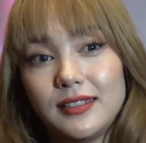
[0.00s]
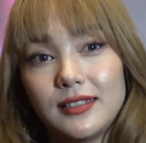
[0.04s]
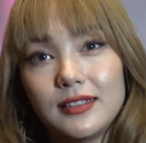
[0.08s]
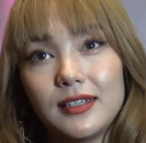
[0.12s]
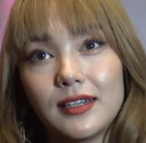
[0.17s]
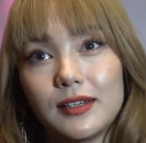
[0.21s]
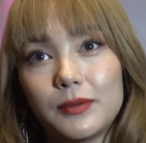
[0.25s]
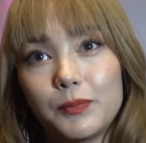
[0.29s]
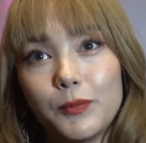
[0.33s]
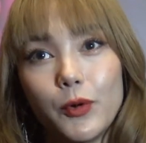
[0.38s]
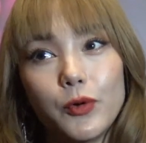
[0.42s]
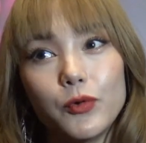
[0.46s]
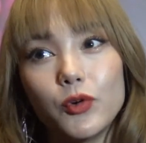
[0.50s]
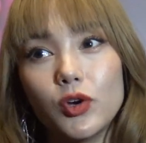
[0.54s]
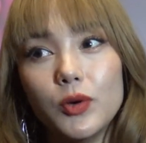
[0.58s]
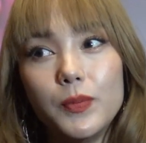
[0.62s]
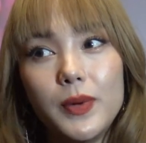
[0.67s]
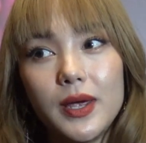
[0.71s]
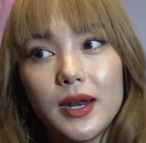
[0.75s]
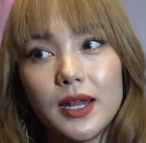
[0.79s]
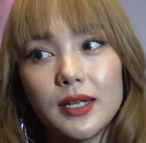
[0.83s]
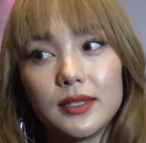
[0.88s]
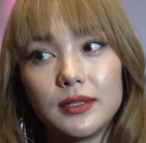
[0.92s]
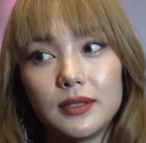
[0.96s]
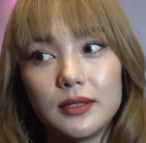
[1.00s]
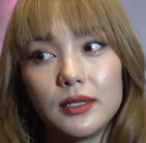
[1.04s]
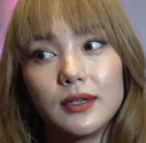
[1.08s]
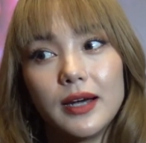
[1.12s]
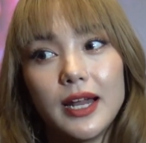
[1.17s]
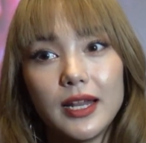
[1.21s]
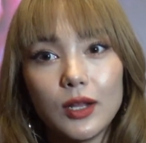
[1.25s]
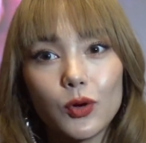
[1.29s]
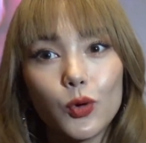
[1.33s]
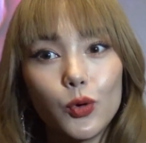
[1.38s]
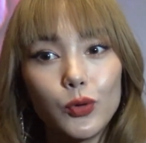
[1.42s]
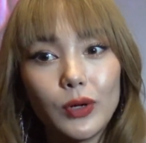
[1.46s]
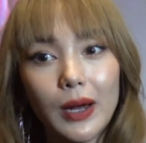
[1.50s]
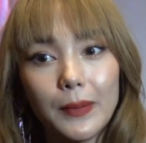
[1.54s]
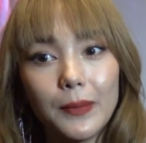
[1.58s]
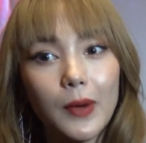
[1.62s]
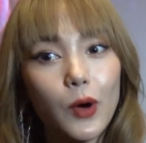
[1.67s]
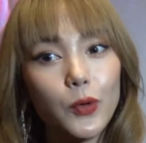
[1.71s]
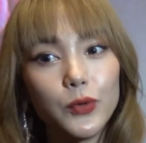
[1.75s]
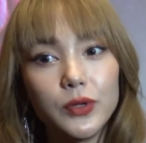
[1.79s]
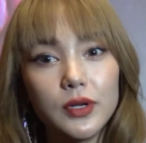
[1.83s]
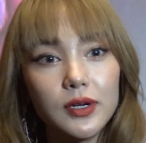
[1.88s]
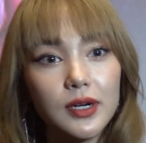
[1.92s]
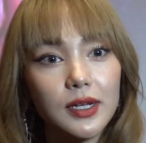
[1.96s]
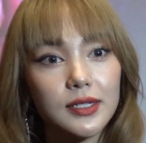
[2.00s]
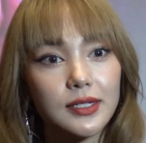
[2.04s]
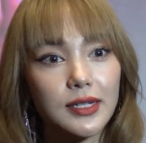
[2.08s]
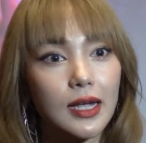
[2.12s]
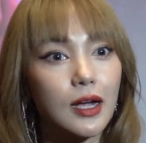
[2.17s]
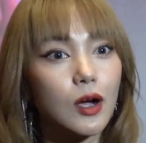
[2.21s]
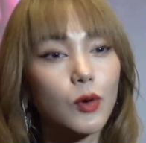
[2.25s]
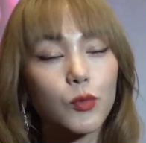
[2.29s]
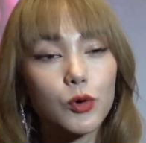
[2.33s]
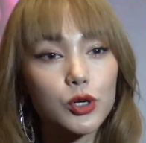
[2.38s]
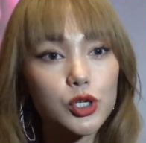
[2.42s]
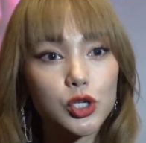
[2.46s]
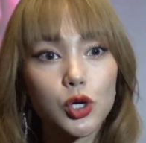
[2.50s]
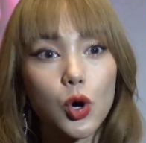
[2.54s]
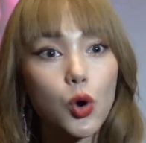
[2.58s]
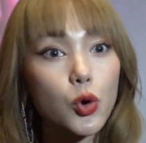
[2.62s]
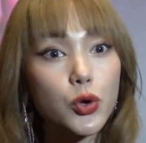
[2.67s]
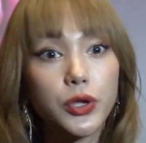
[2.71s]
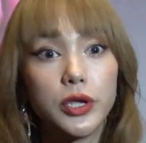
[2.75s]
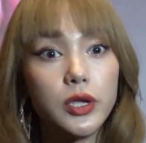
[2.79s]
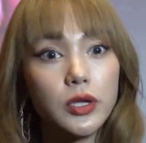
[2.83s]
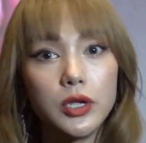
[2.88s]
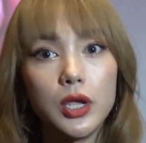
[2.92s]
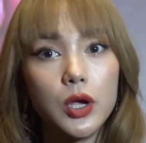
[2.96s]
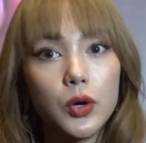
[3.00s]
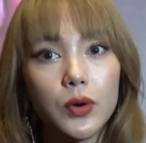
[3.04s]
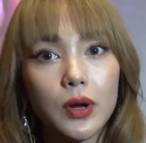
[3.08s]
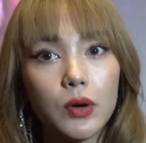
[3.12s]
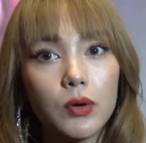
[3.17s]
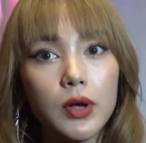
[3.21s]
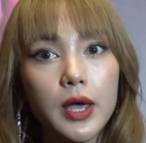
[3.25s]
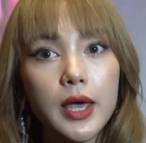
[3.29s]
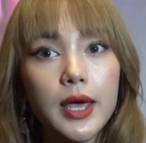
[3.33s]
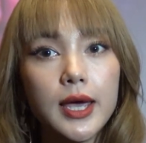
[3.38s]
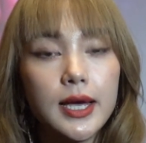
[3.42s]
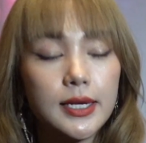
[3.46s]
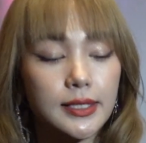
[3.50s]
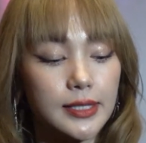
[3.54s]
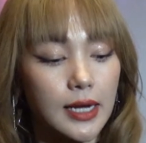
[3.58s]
À, mọi người biết là từ đây tới cuối năm hầu như là sẽ không có show nhiều nhiều đâu yeah. Dạ.